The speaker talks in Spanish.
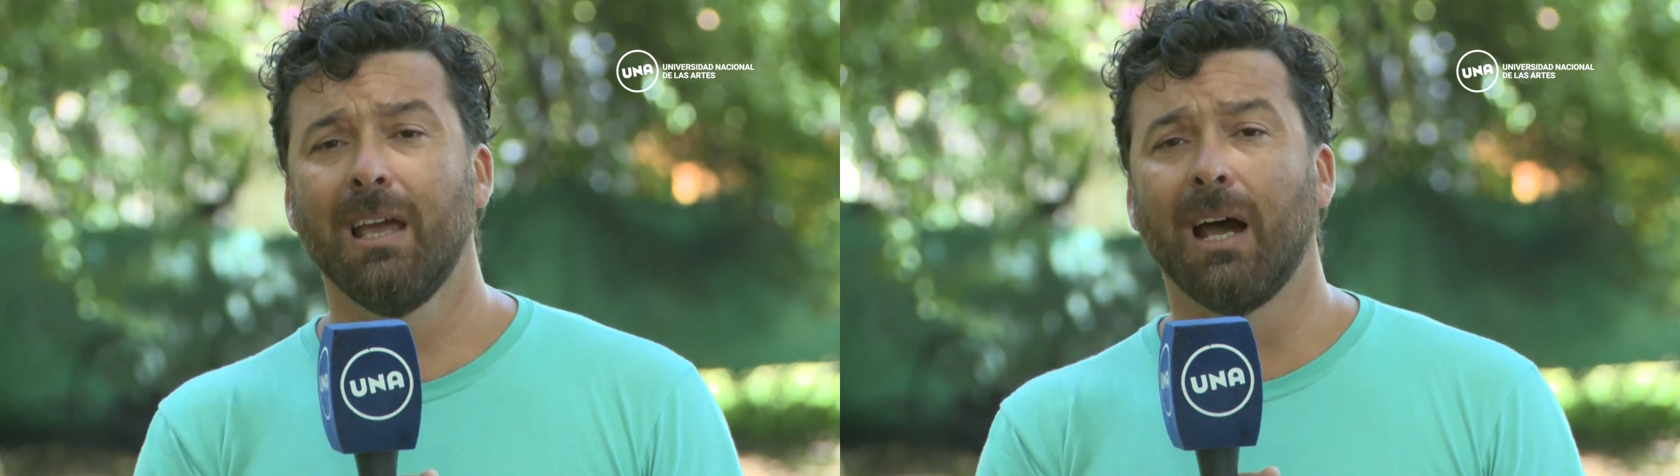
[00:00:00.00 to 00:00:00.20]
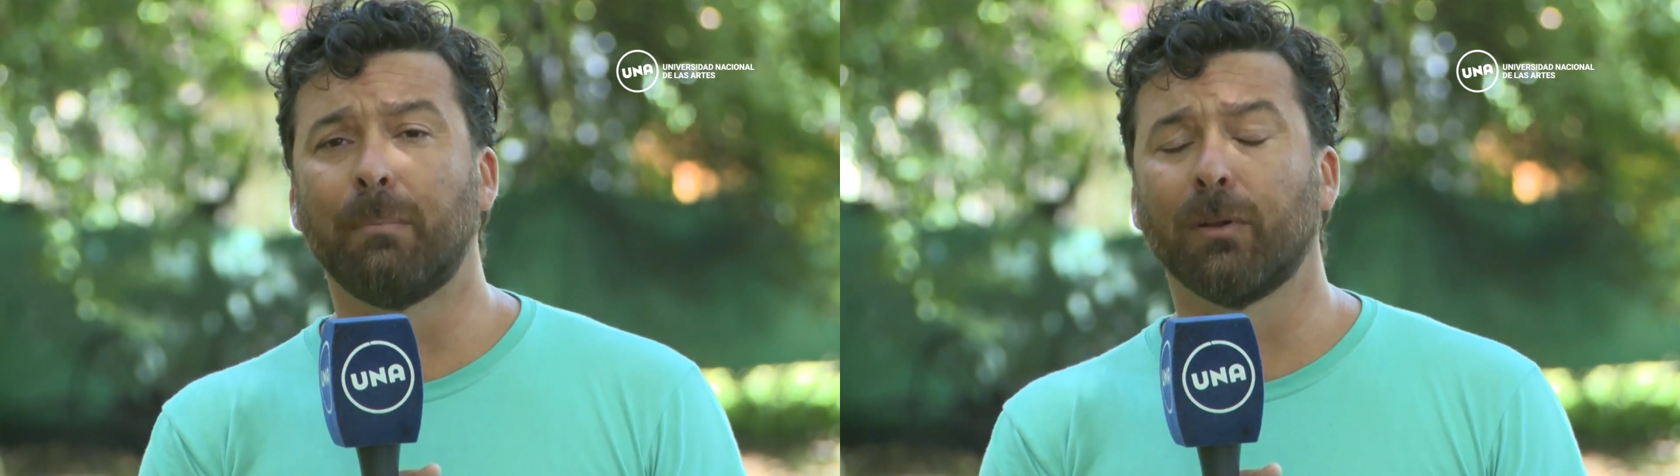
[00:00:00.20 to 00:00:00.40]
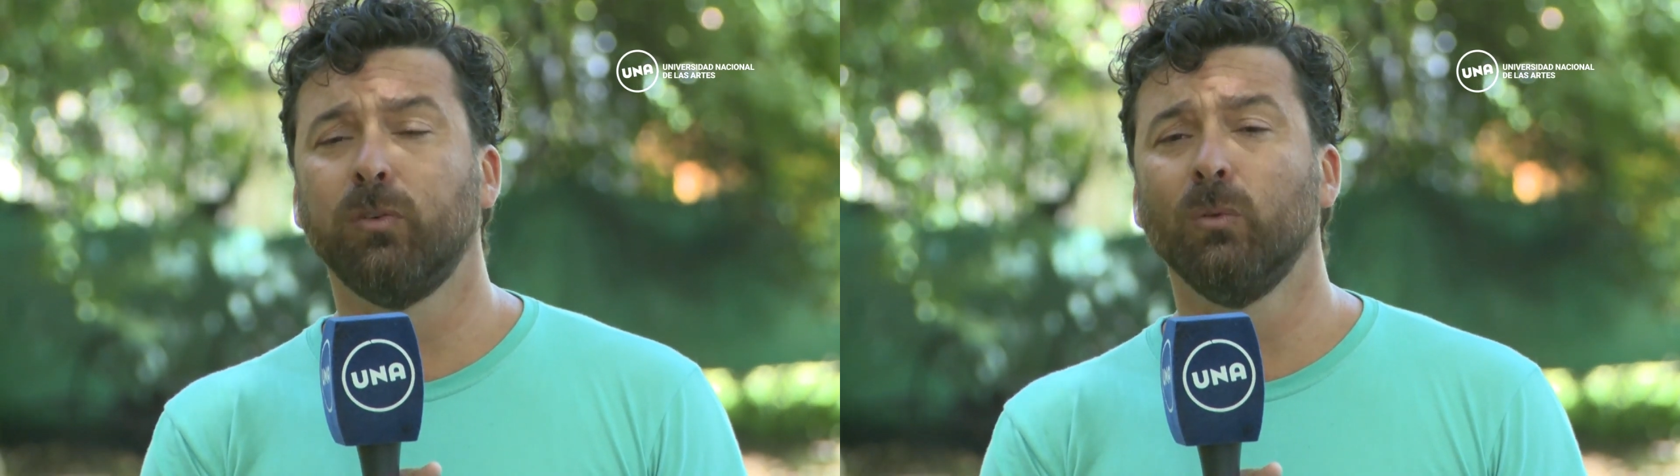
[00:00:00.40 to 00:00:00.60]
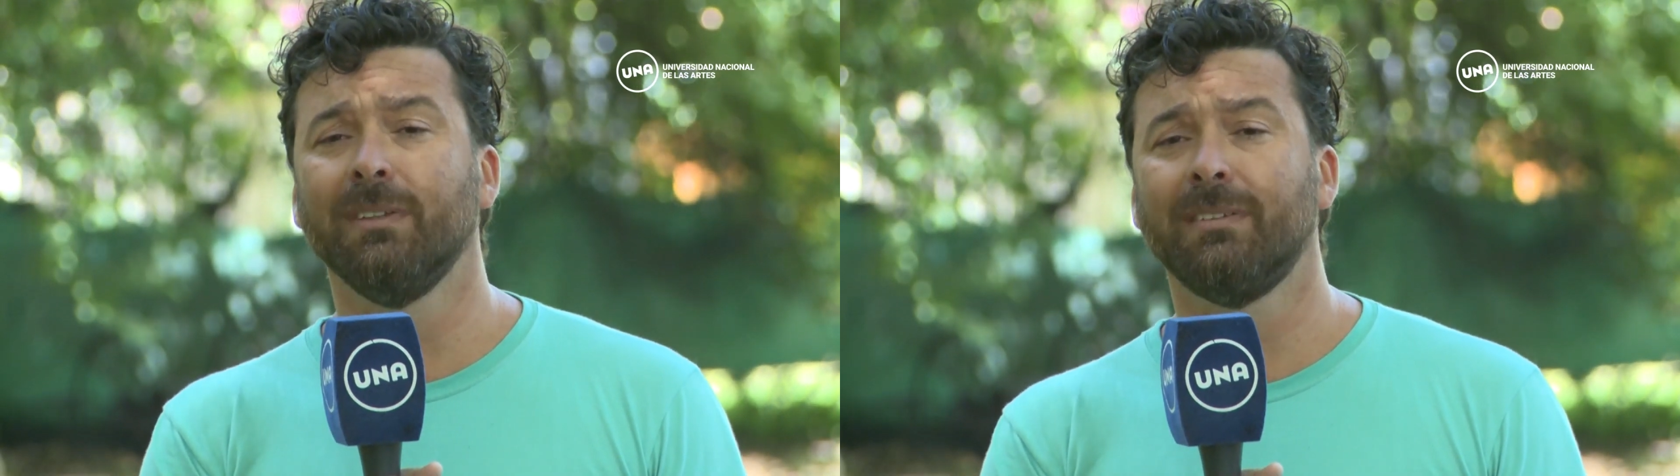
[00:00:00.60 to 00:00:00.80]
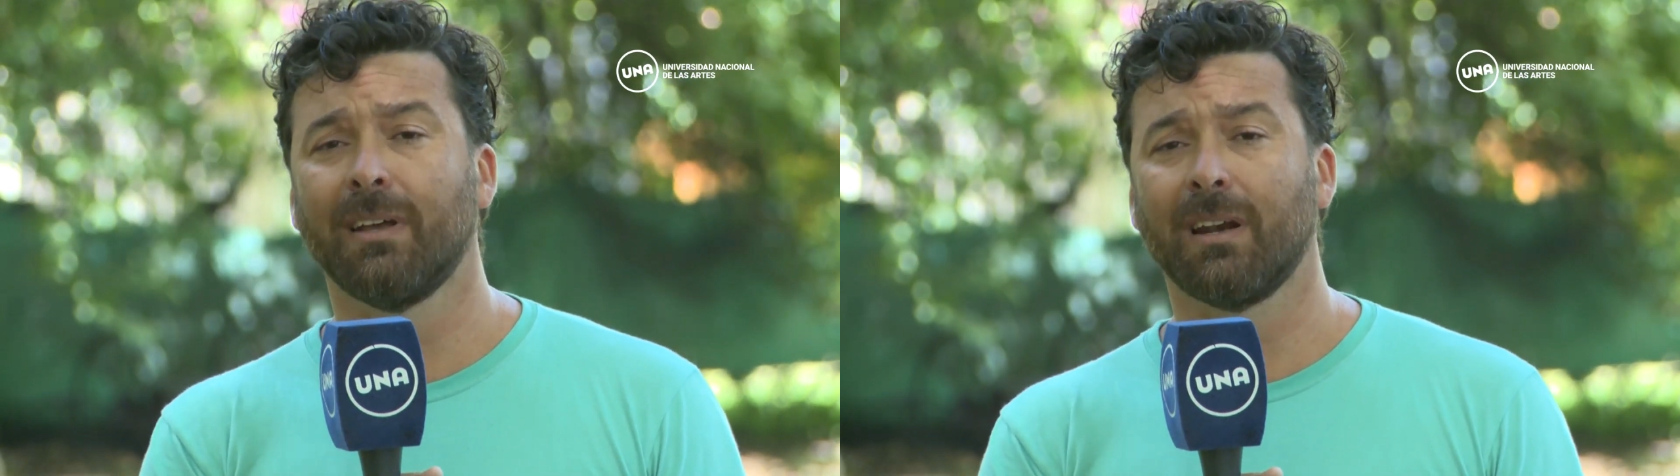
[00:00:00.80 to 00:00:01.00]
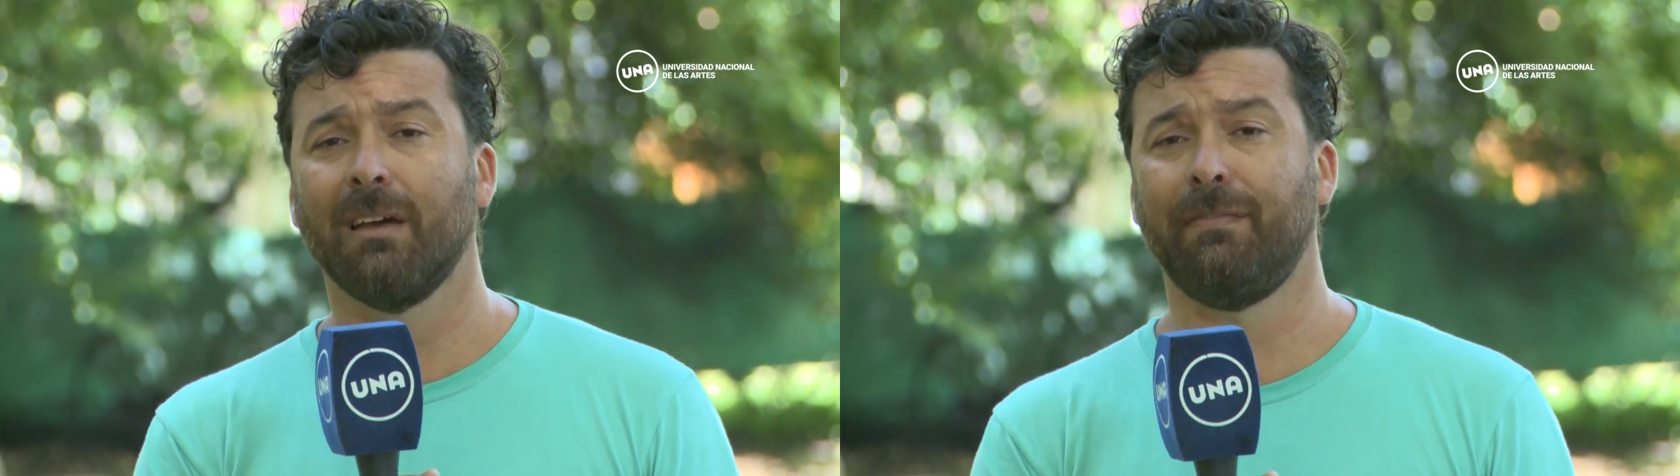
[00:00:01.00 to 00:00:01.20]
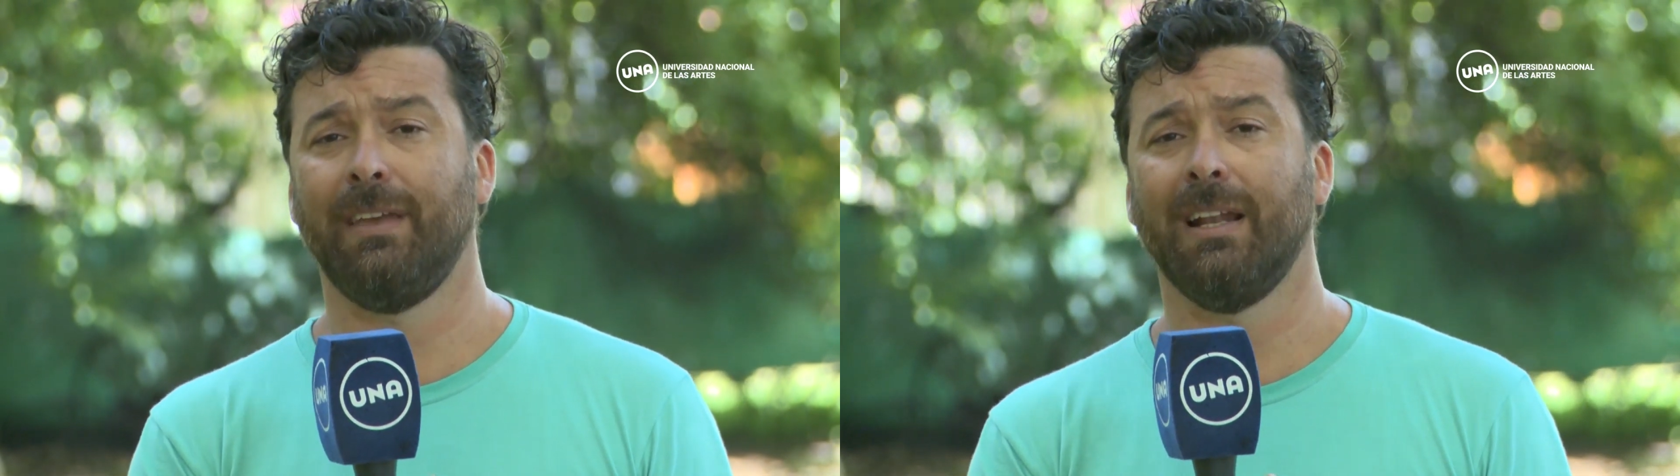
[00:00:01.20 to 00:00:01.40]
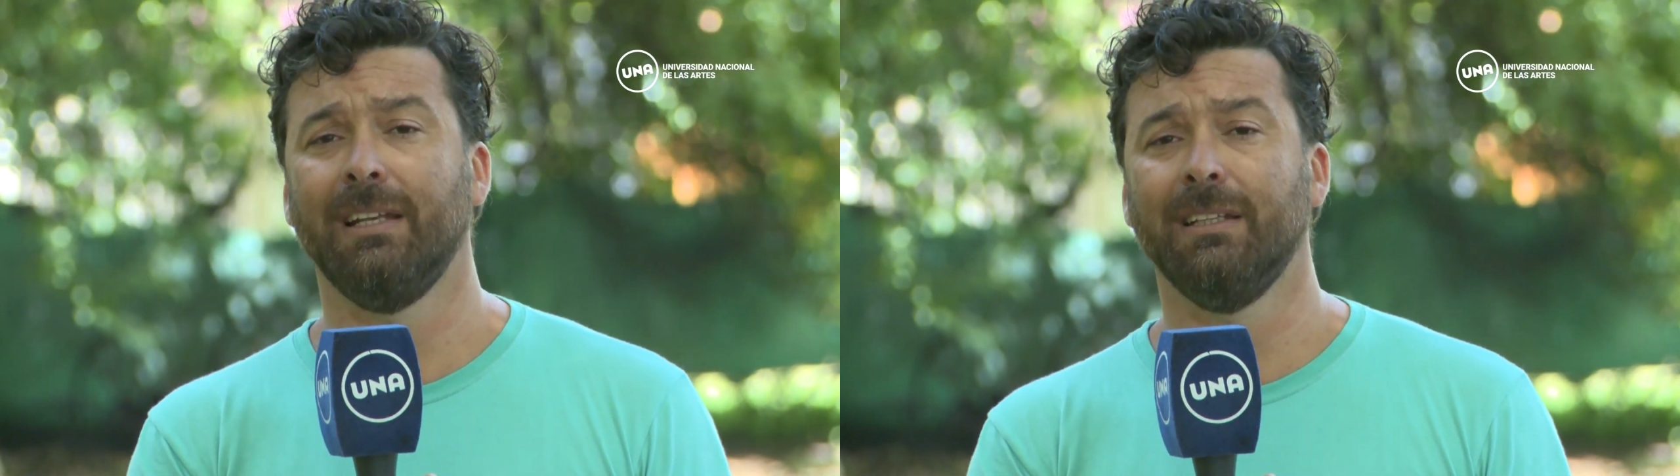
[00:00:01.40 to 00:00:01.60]
a profundizar la
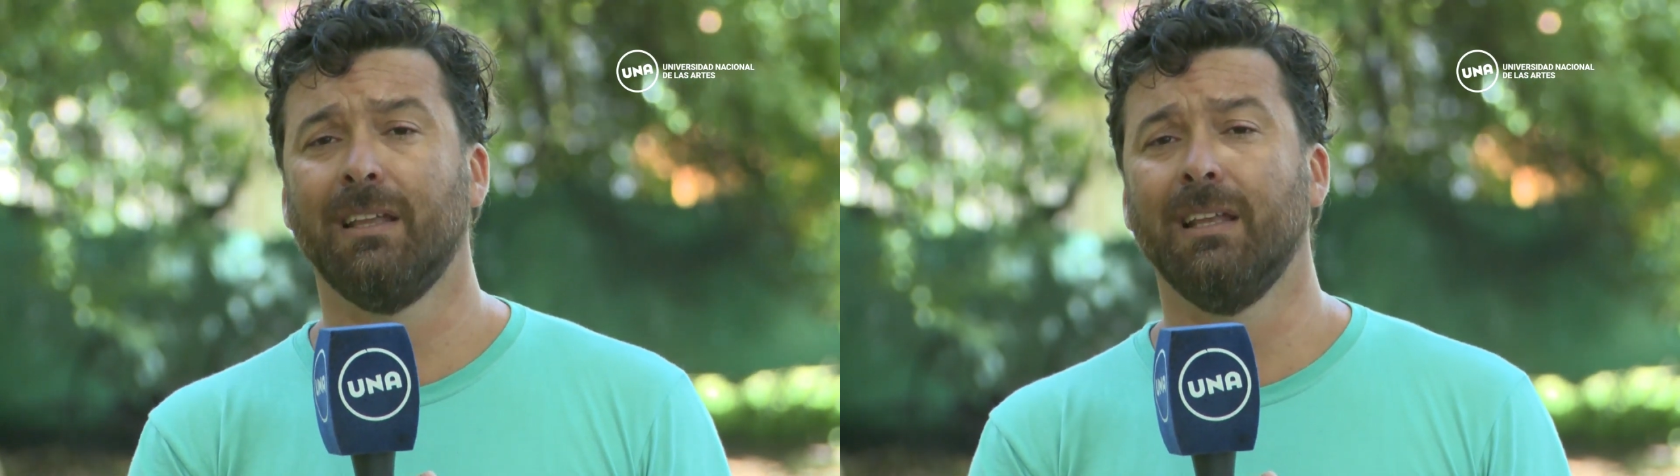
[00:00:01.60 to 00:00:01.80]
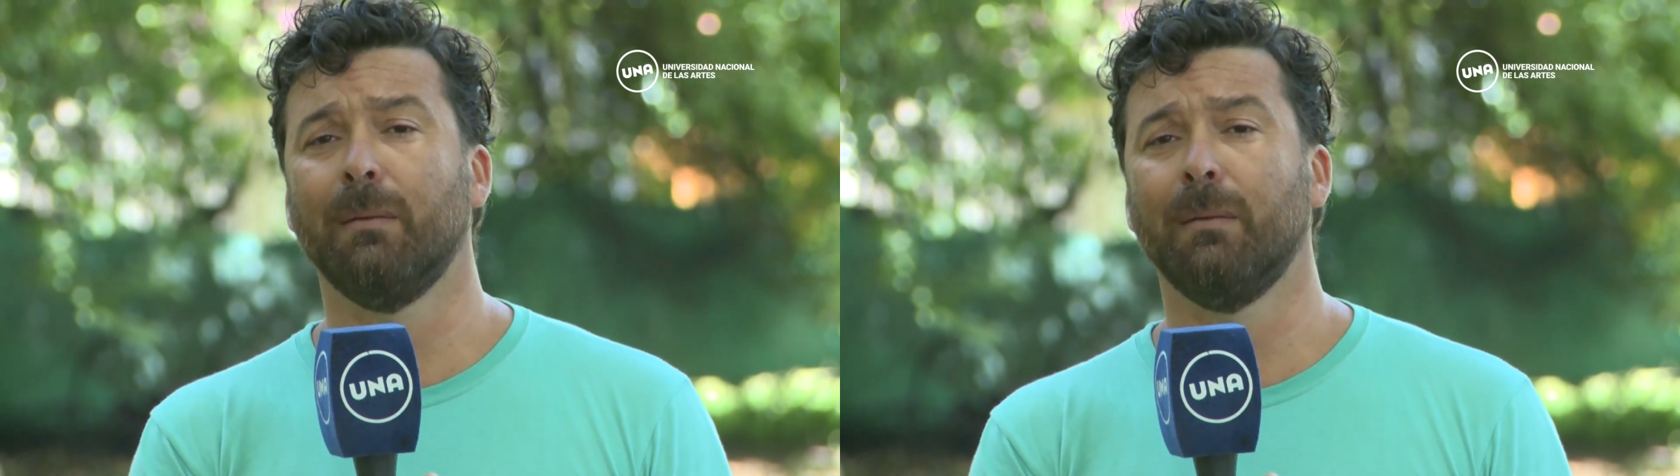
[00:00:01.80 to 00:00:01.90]
federalidad de